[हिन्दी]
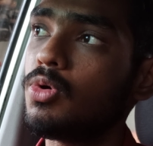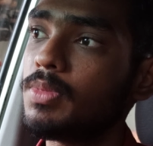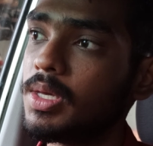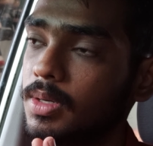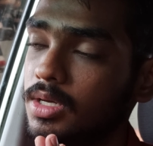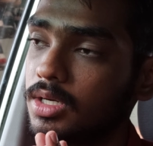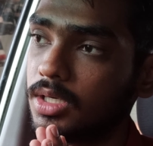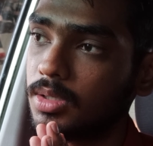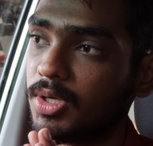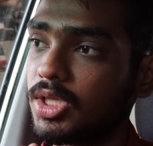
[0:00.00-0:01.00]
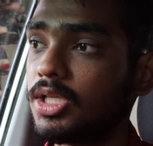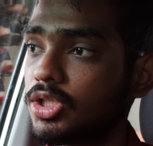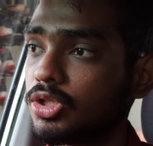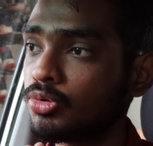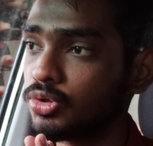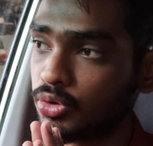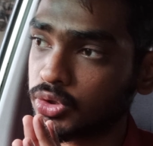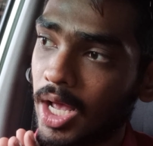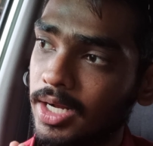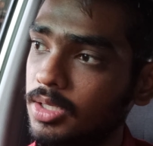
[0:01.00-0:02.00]
वो मैं बता देता हूँ जो
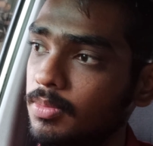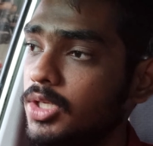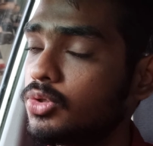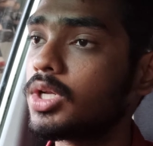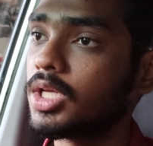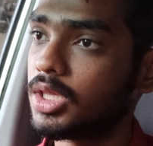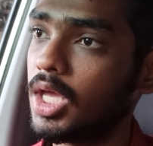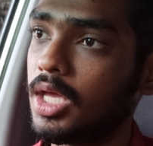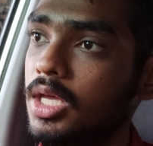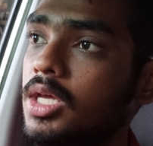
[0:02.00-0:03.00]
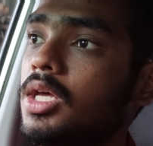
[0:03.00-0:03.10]
सांगली में जो रहते हैं